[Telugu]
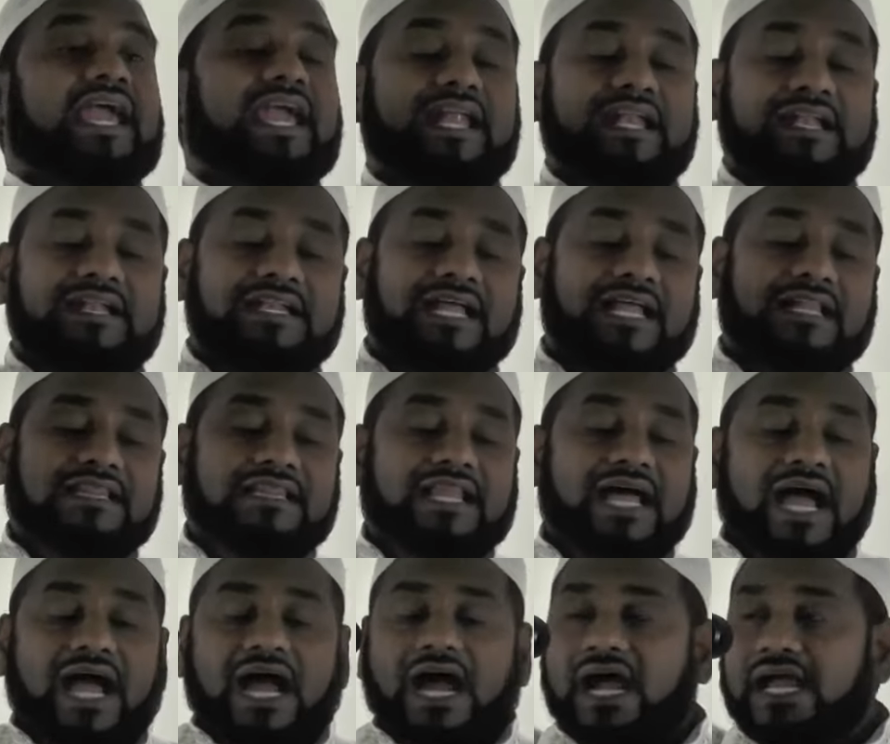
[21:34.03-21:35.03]

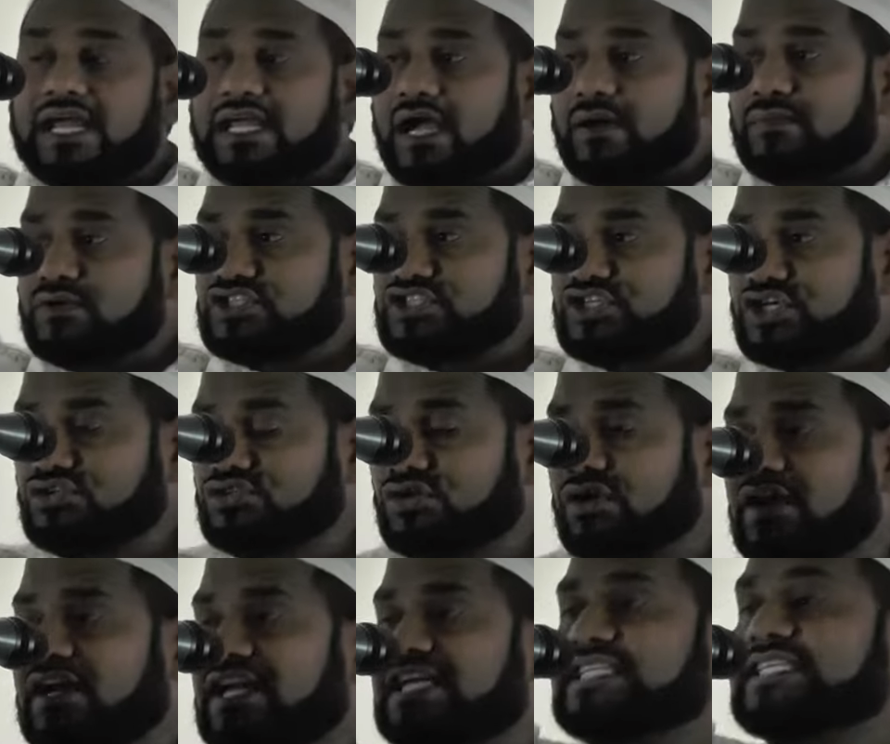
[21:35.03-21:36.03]
ఇన్నల్లాహ
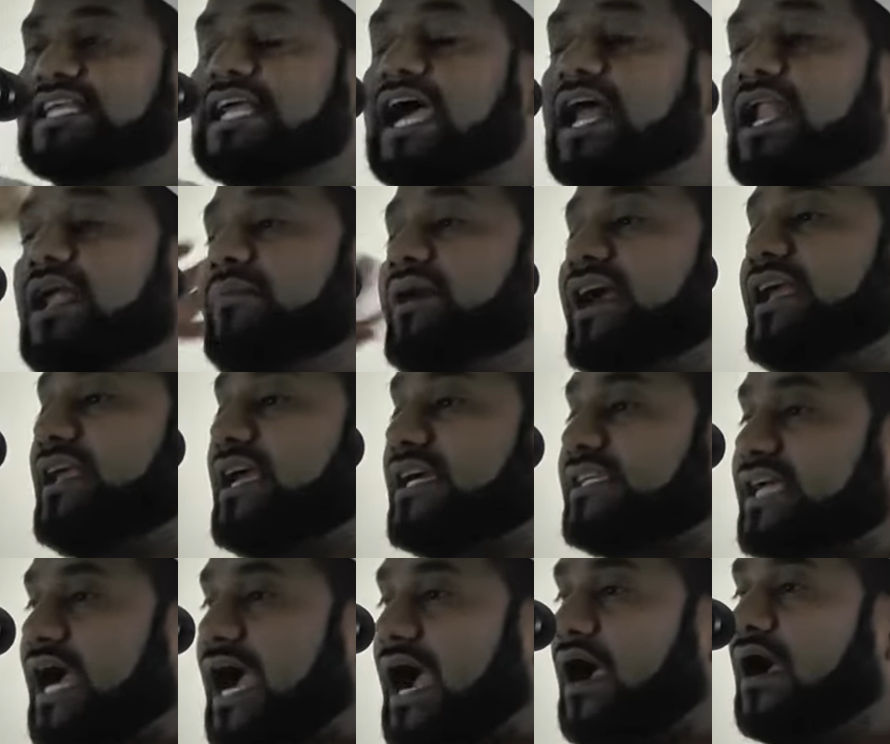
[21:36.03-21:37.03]
యబుసుతుర్ రిజ్కలిమన్
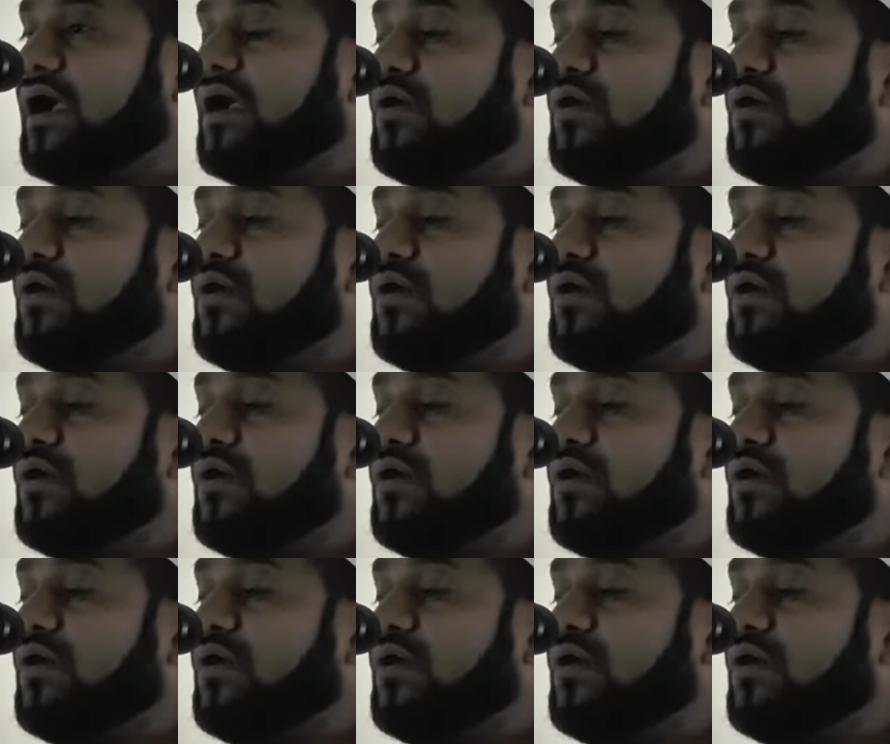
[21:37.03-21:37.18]
యషా